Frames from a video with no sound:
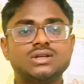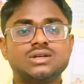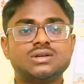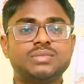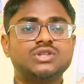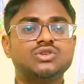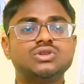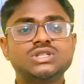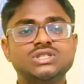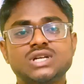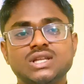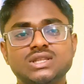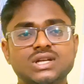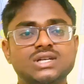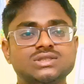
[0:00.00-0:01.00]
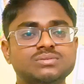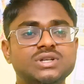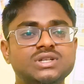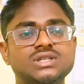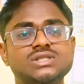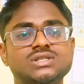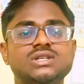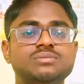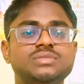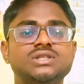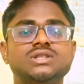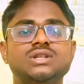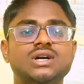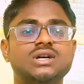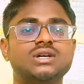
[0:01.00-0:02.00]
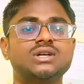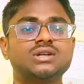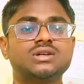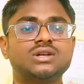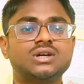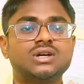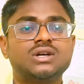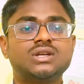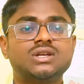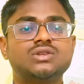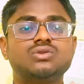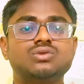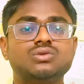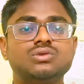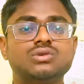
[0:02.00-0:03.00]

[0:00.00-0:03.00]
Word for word: प्रौद्योगिक छात्र का समय किस तरह बीत रहा है ये तो